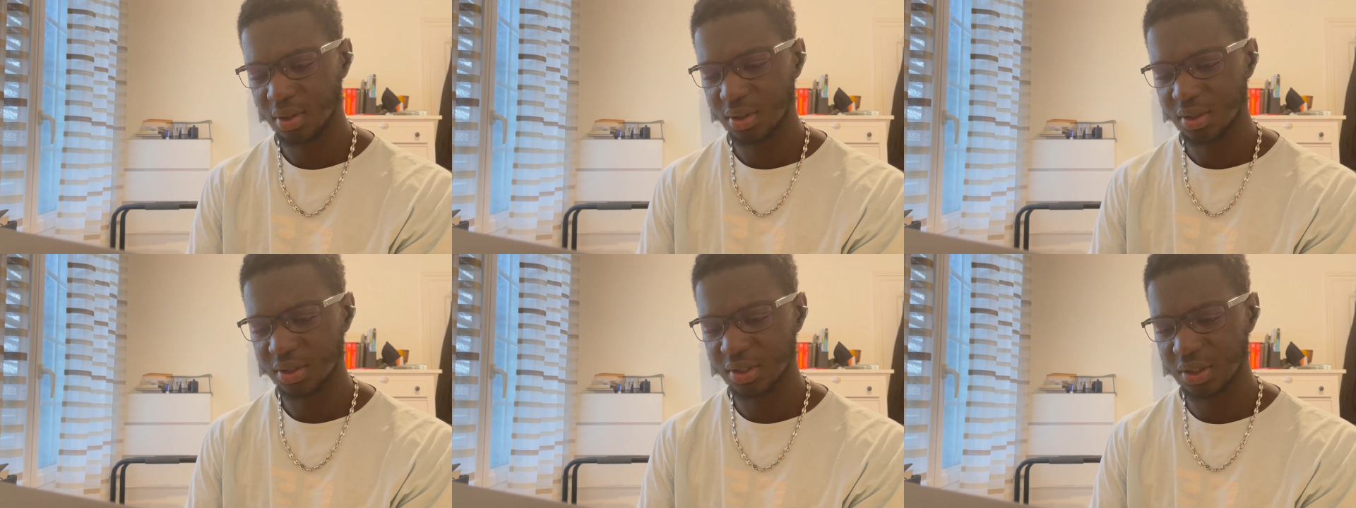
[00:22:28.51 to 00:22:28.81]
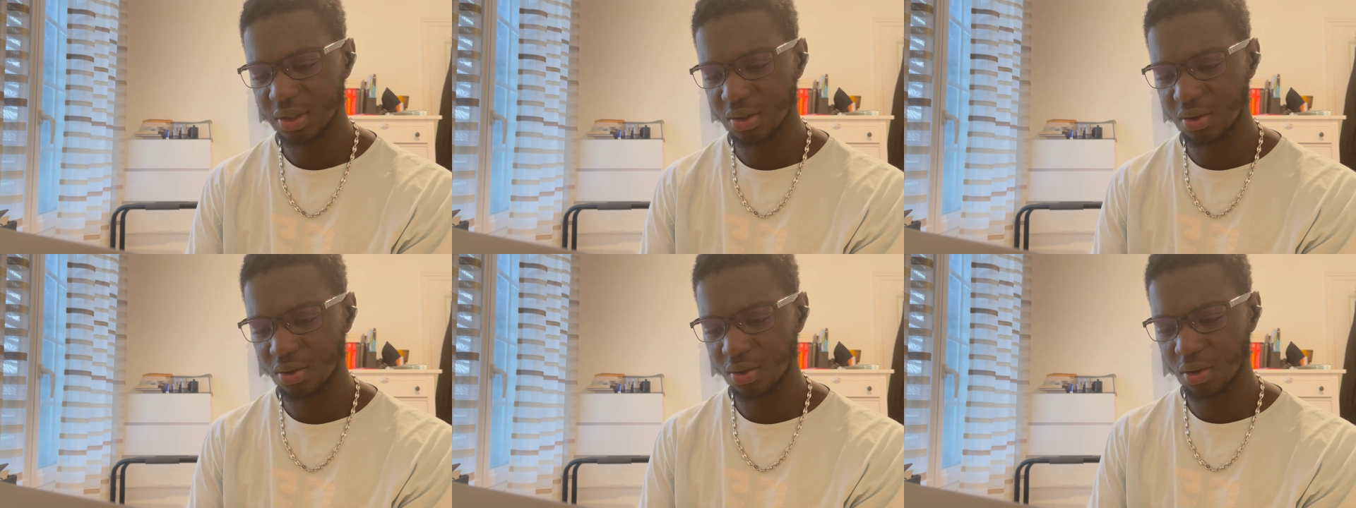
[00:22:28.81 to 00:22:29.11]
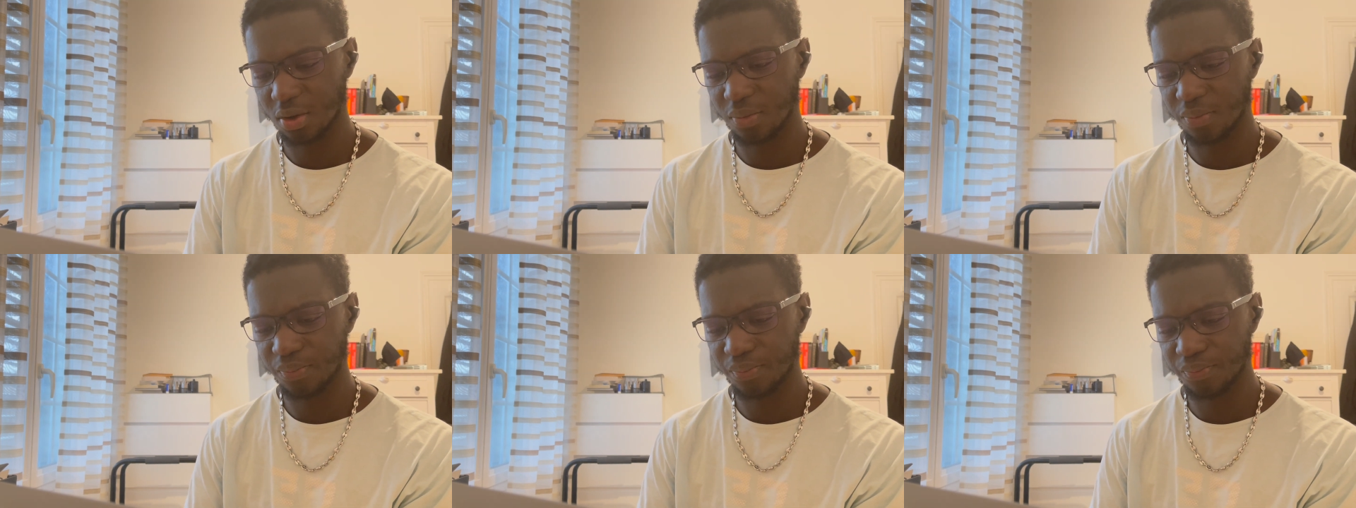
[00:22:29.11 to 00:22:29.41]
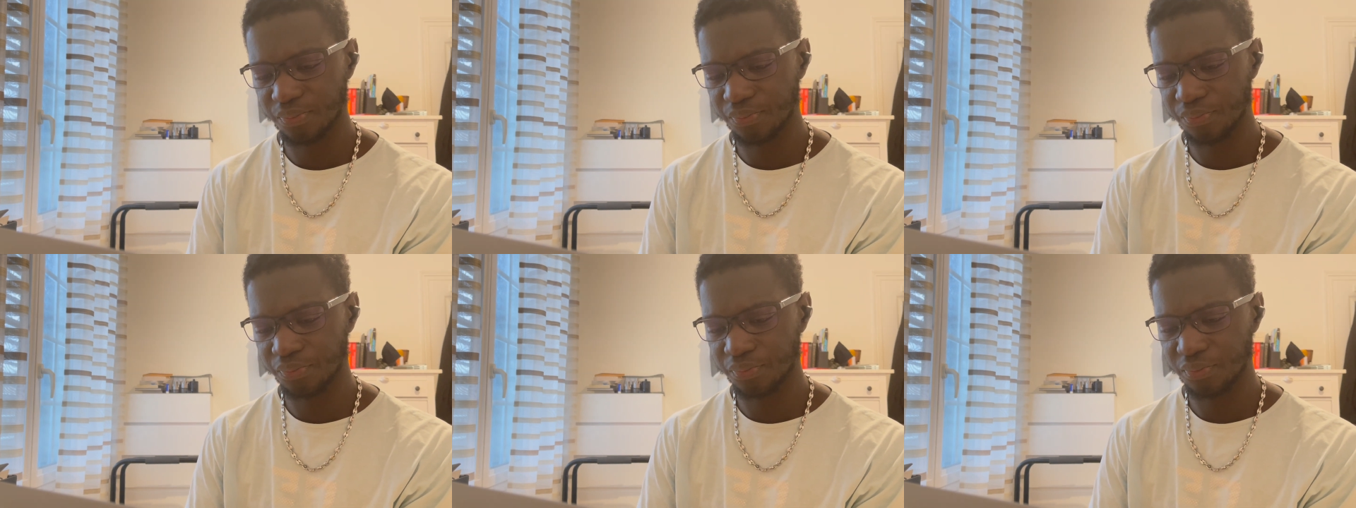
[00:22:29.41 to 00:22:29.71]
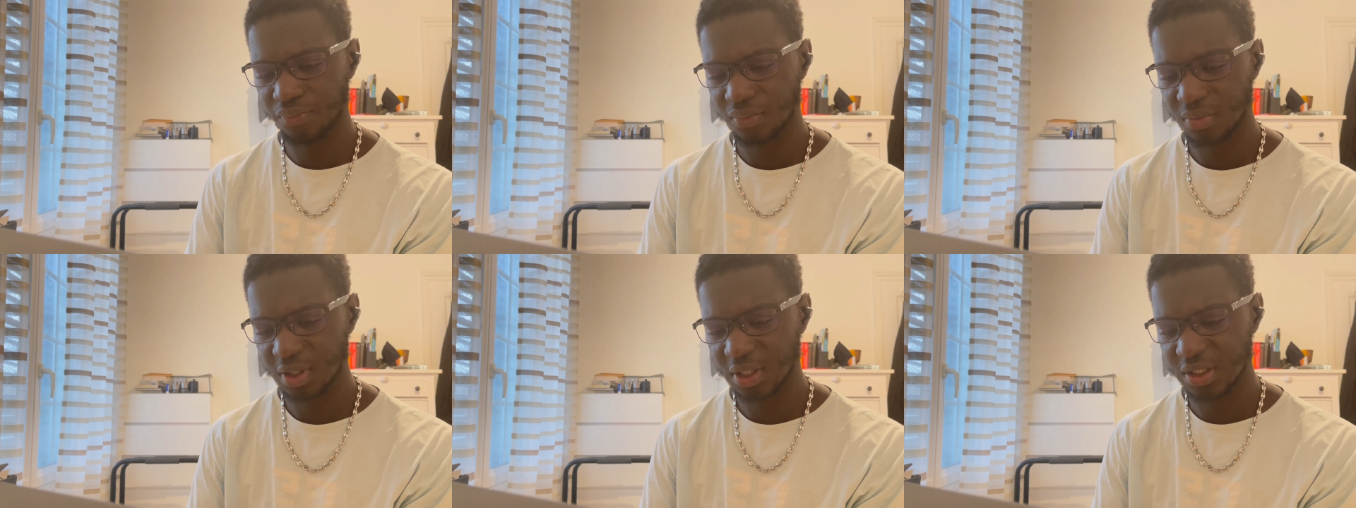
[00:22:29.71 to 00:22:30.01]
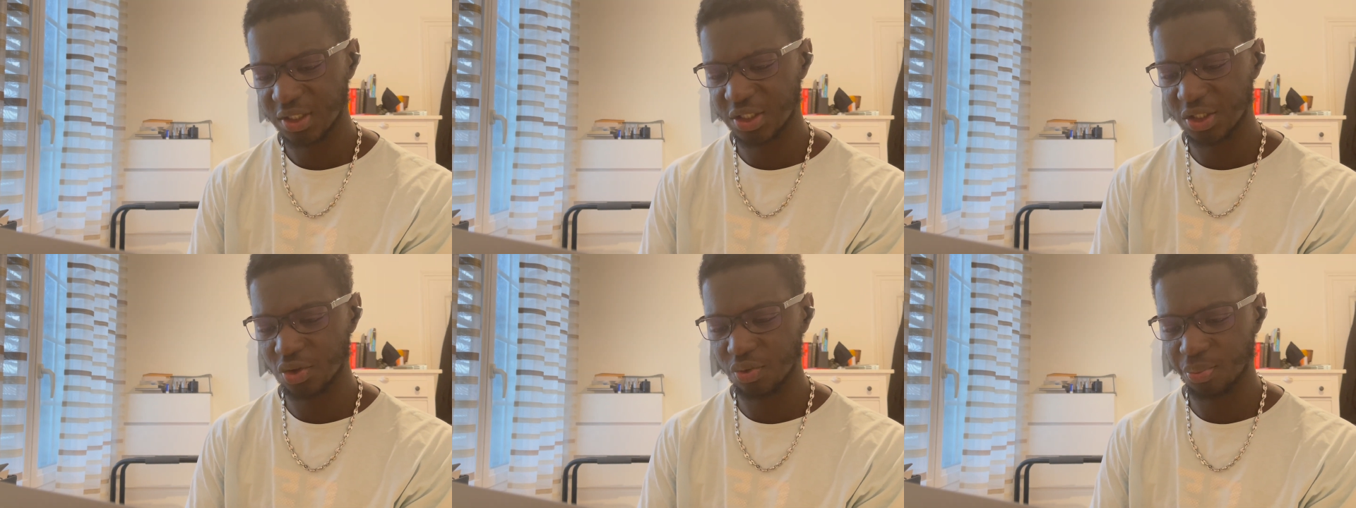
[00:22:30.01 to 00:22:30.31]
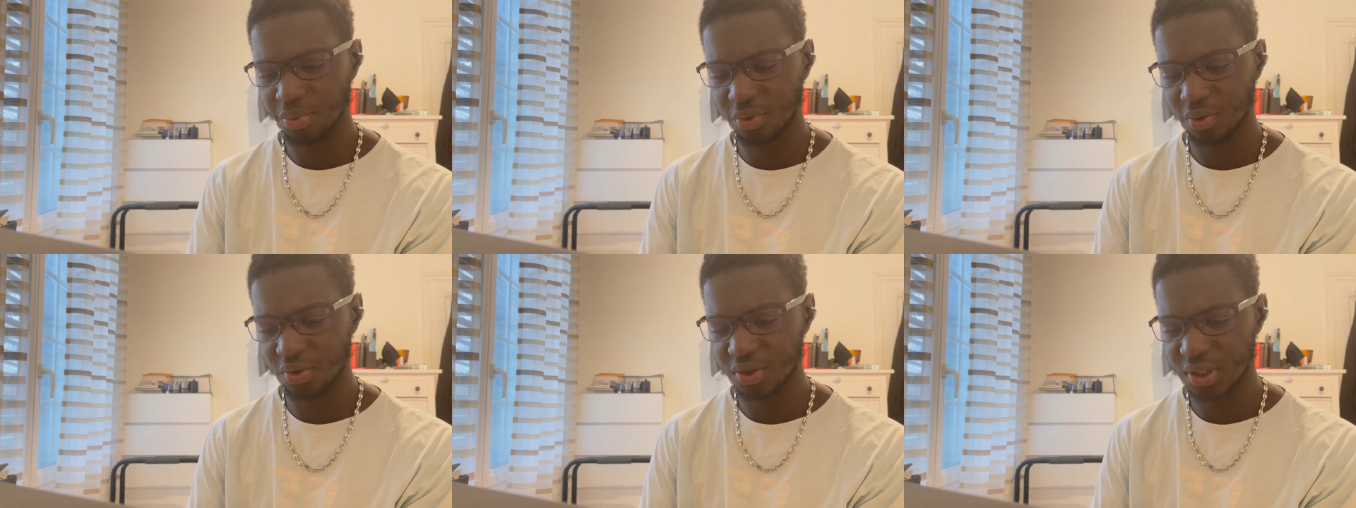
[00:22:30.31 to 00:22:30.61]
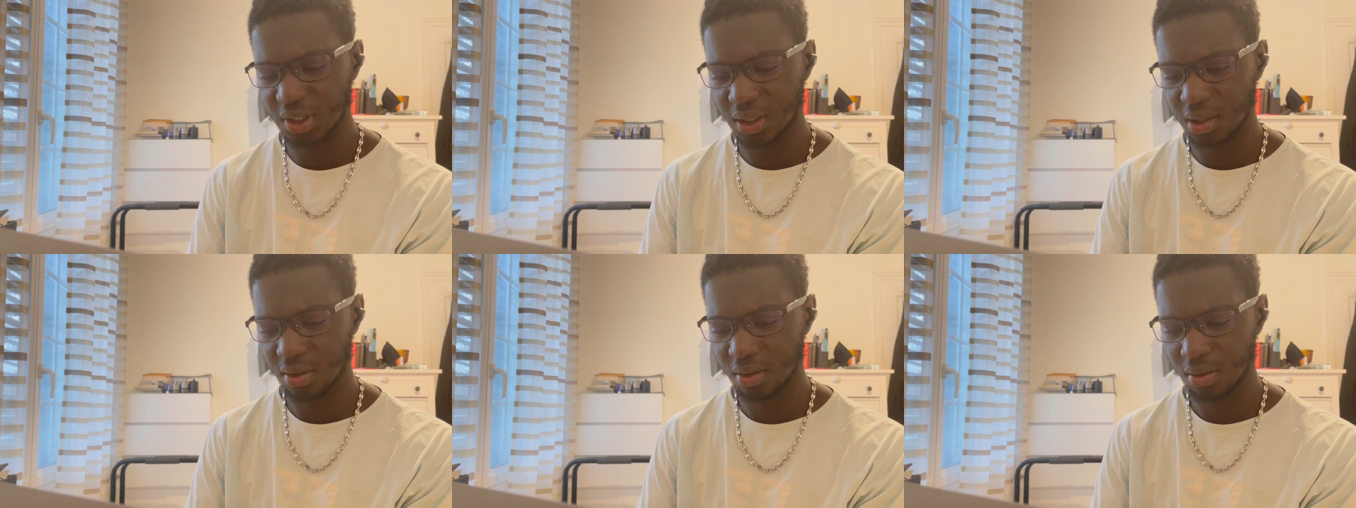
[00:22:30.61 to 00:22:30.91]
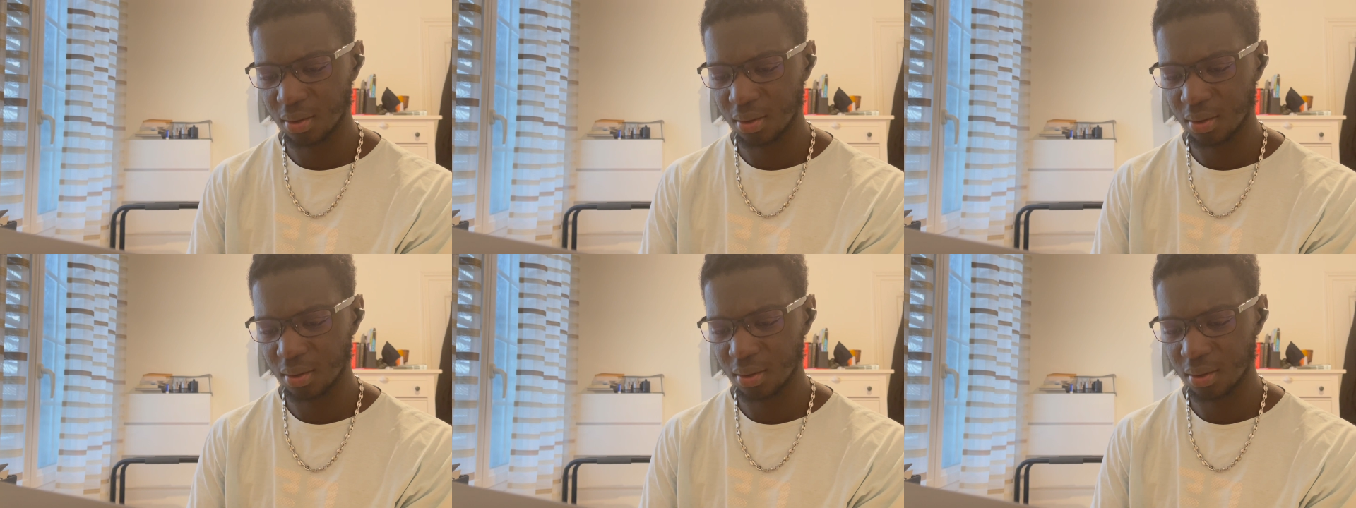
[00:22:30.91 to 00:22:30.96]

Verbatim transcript: C'est que euh, j'ai du potentiel.